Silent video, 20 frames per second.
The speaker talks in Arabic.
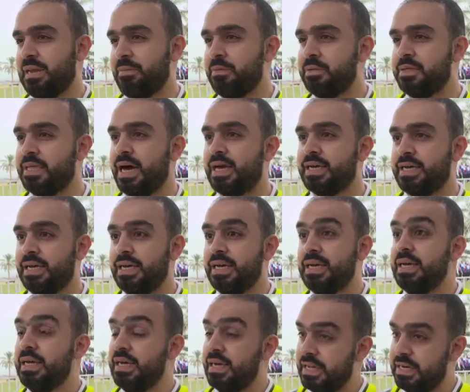بالبدايه
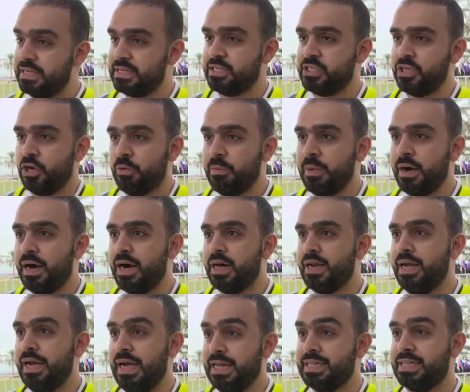اللي سجلوا
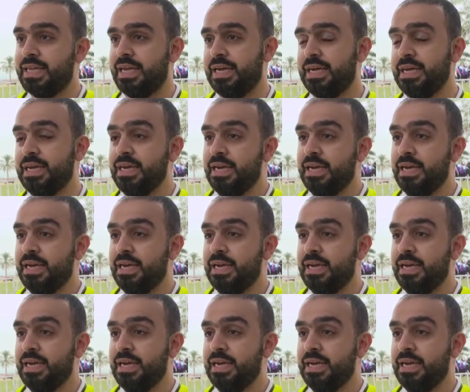معانا حتى